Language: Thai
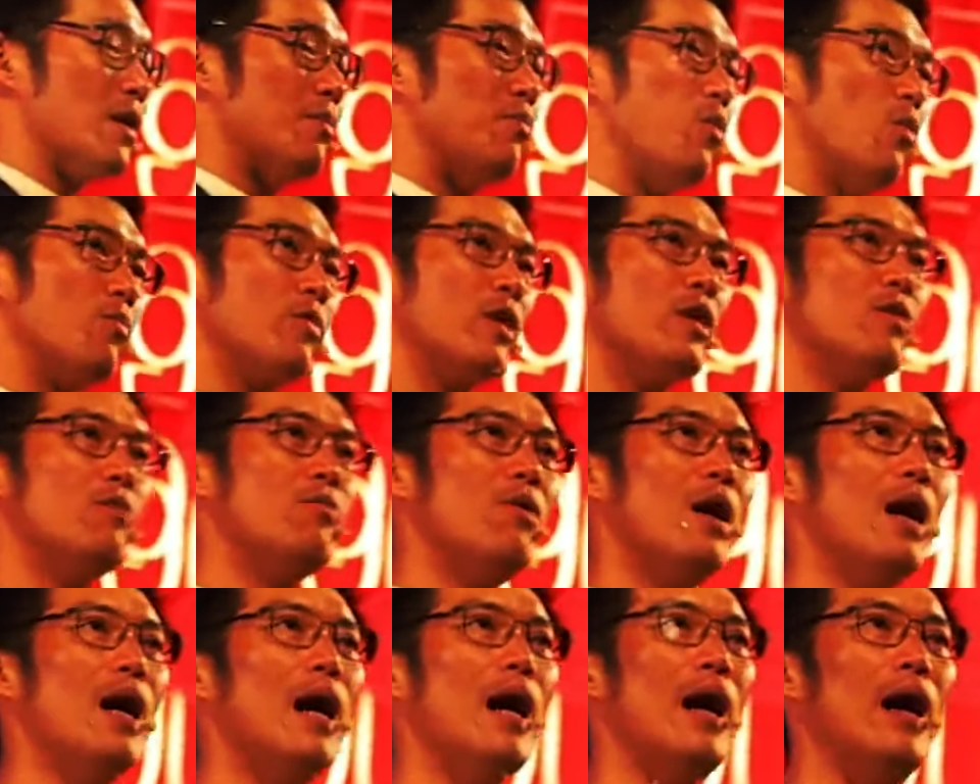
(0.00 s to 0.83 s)
แต่ผมคิด
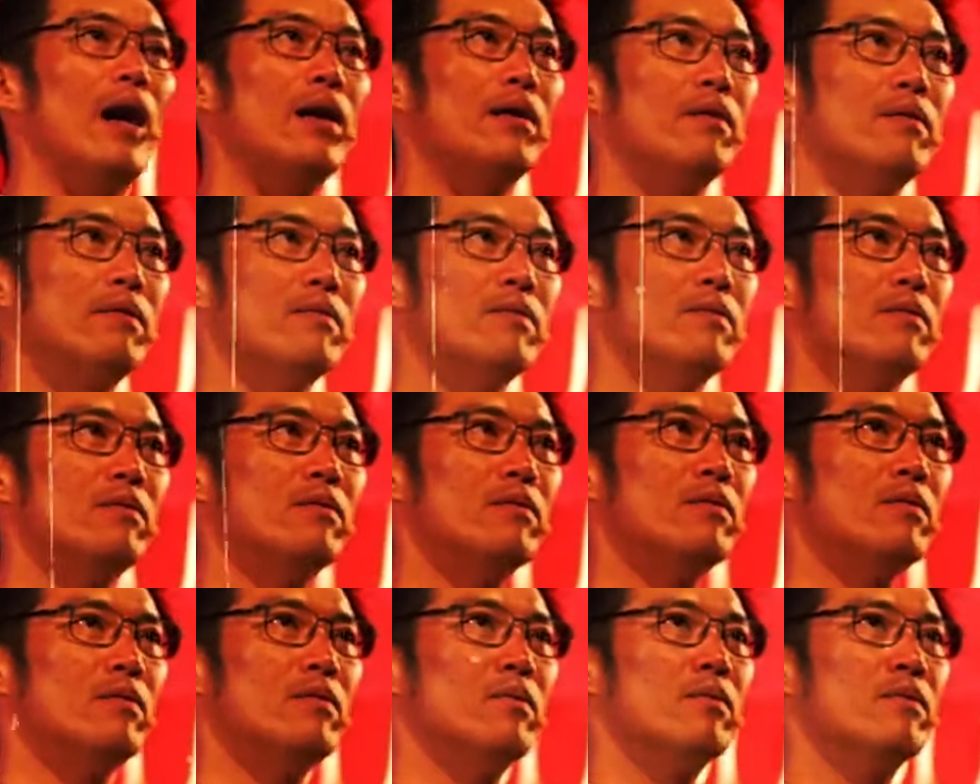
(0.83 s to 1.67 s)
ว่า
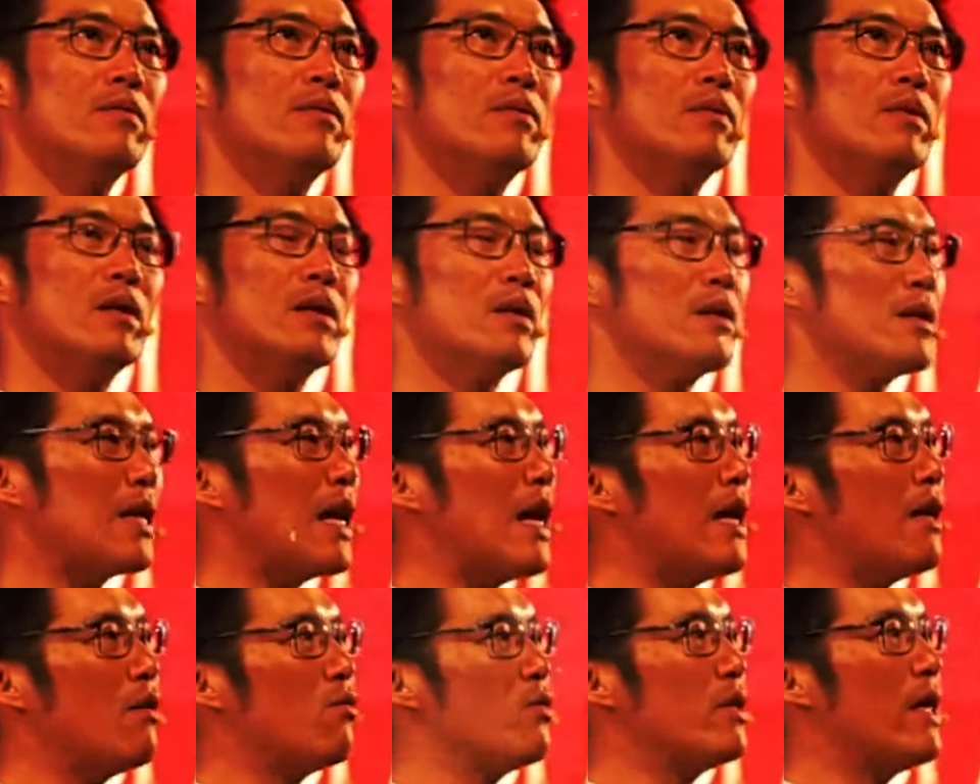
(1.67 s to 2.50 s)

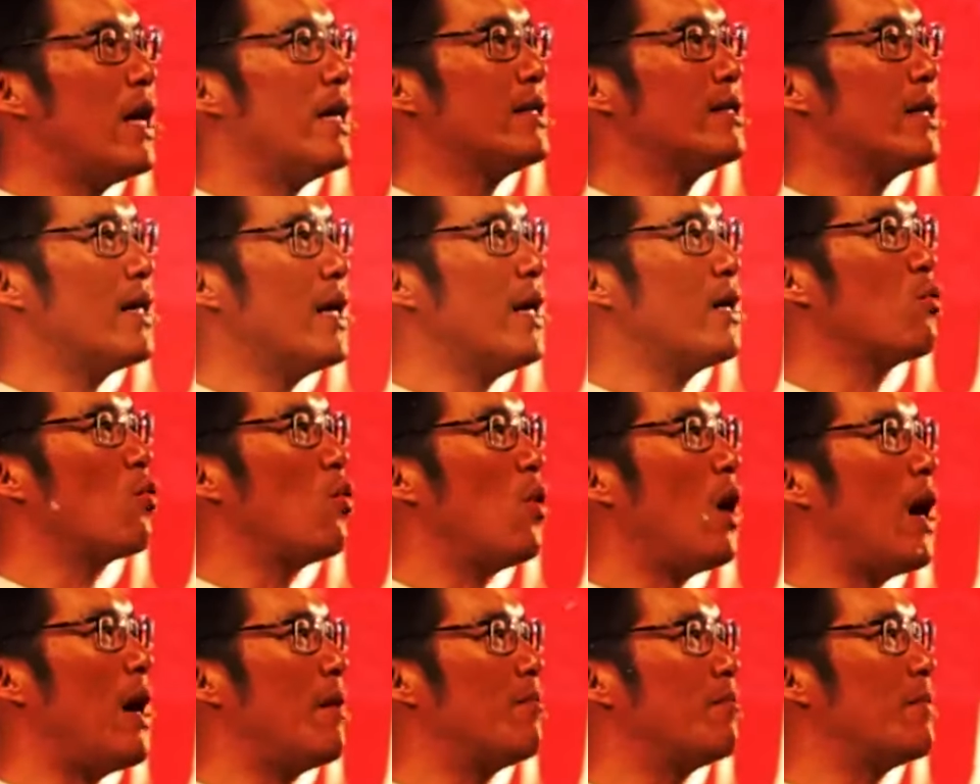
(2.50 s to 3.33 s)
ถ้าเราอยากจะให้ค
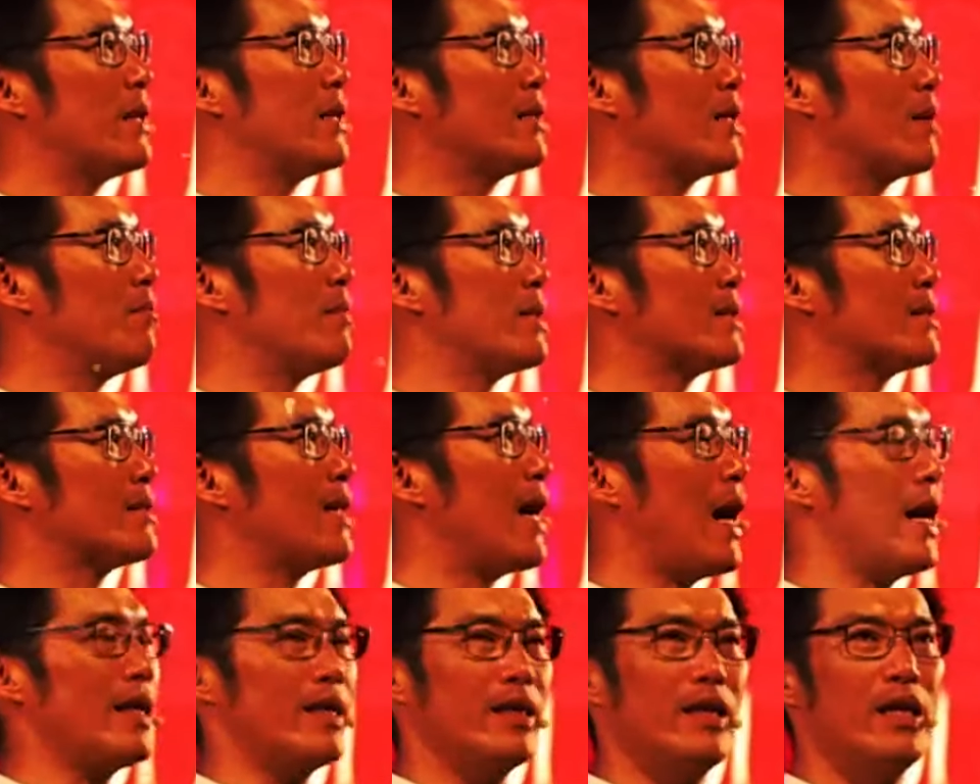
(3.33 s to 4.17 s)
วามเป็นธรรม
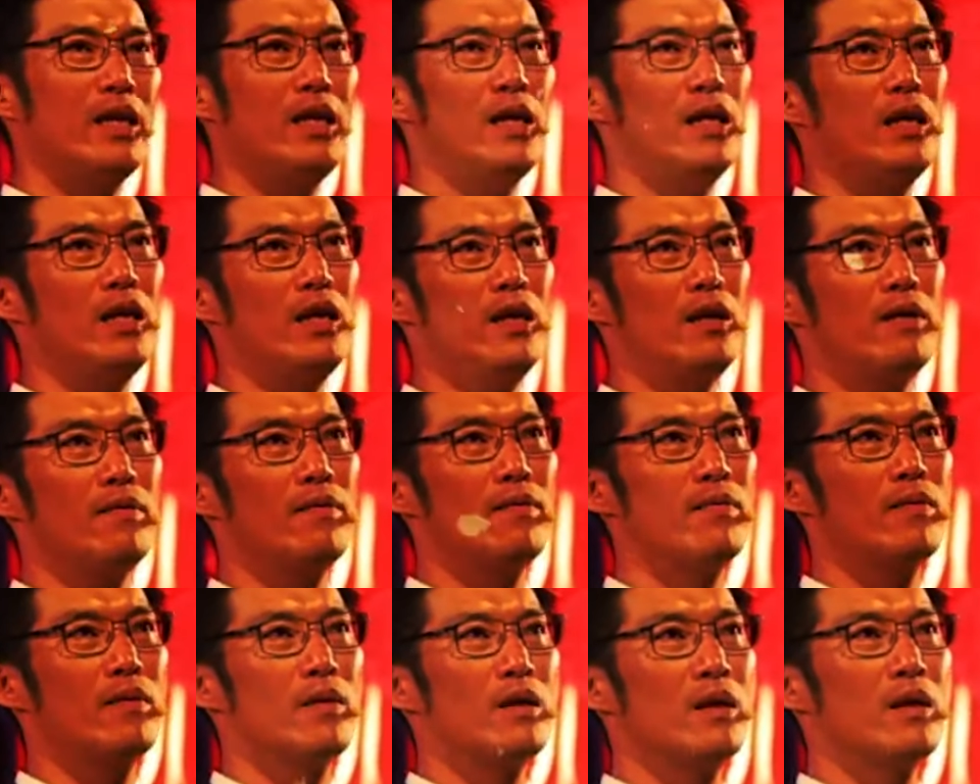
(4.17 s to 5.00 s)
ศาสตร์นี้
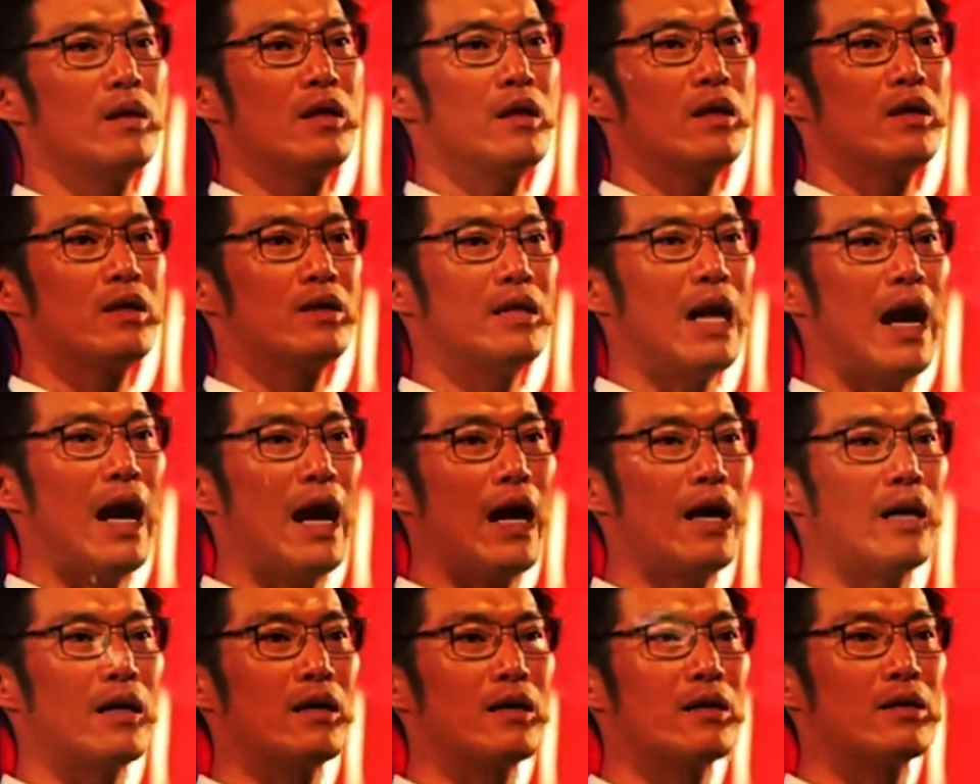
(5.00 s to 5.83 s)
ยัง
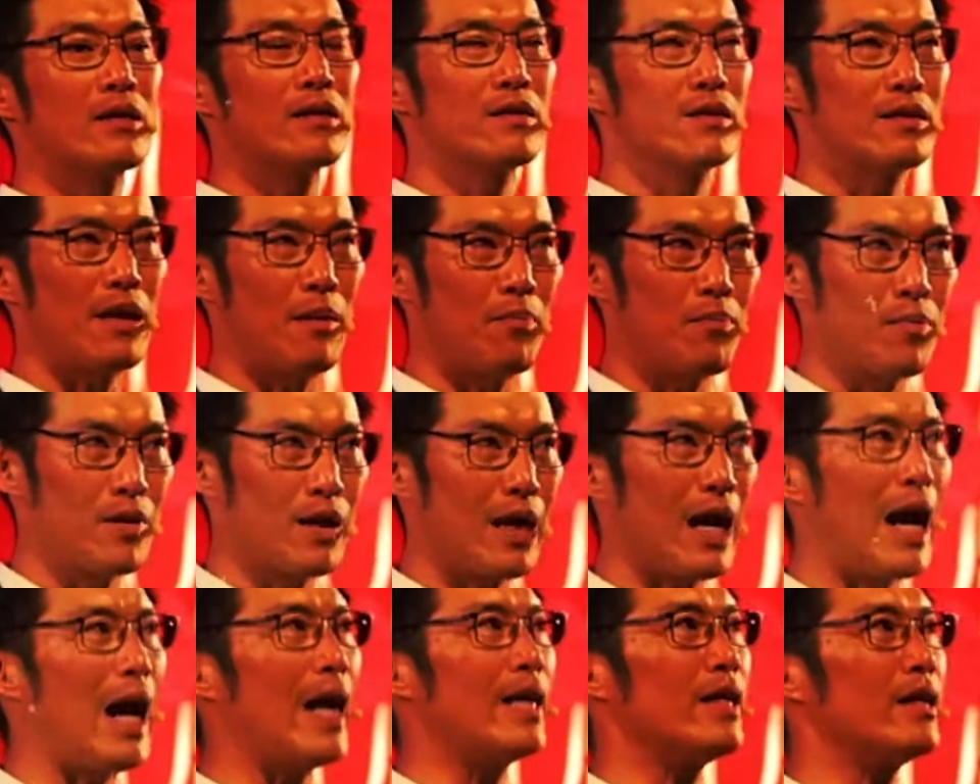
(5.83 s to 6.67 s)

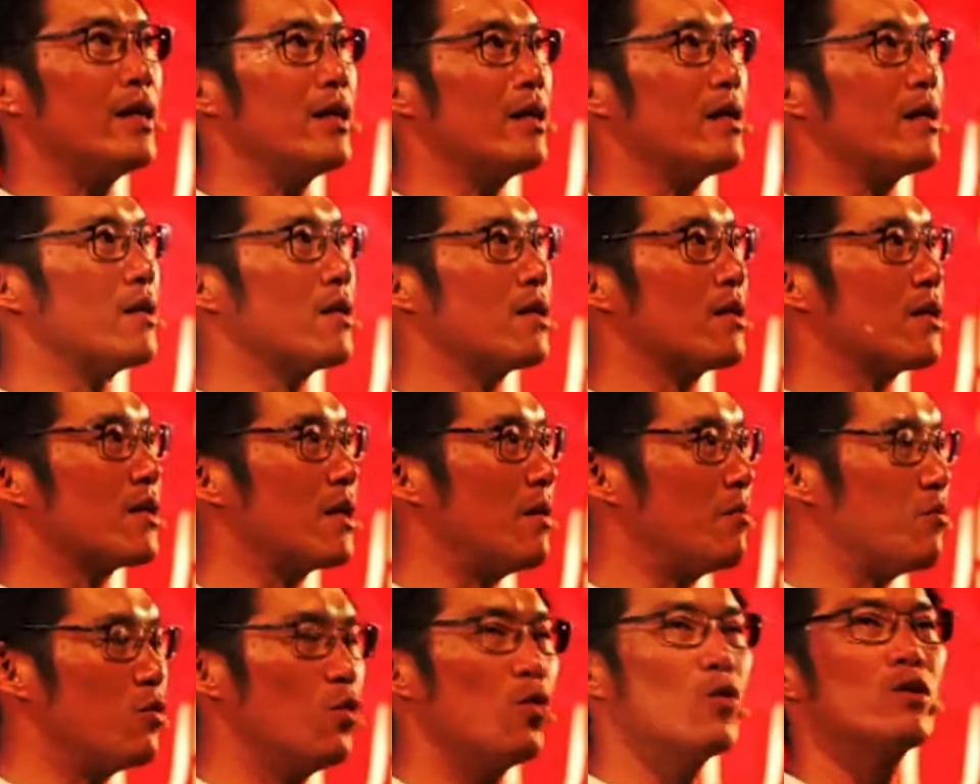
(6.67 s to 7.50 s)
สำคัญ
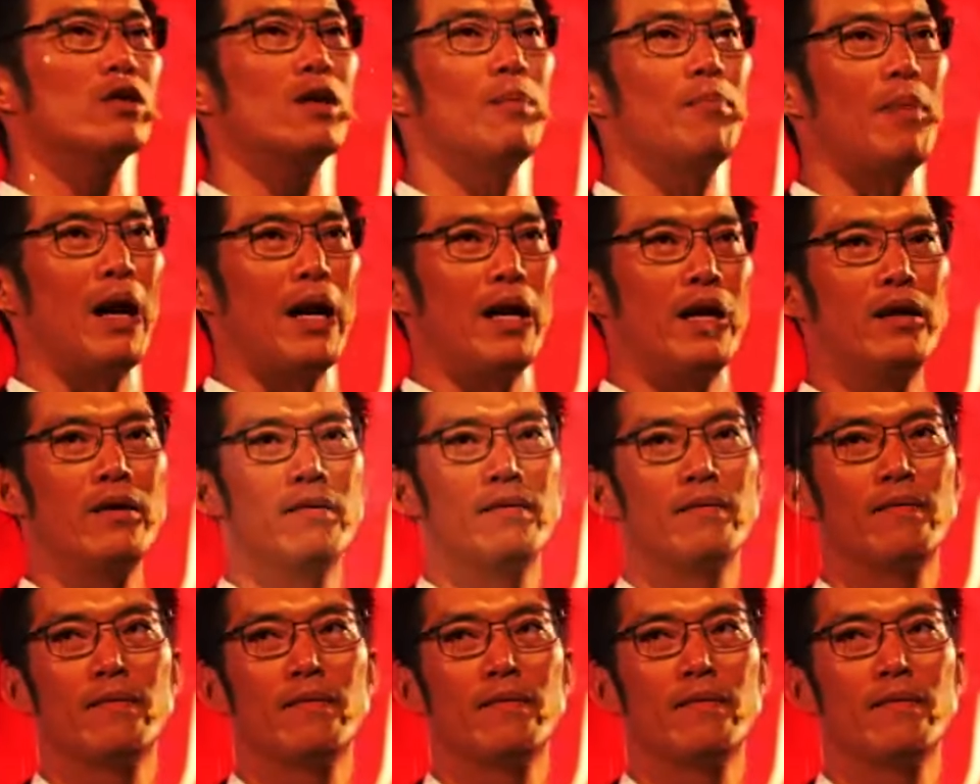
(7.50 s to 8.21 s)
กับยุคสมัย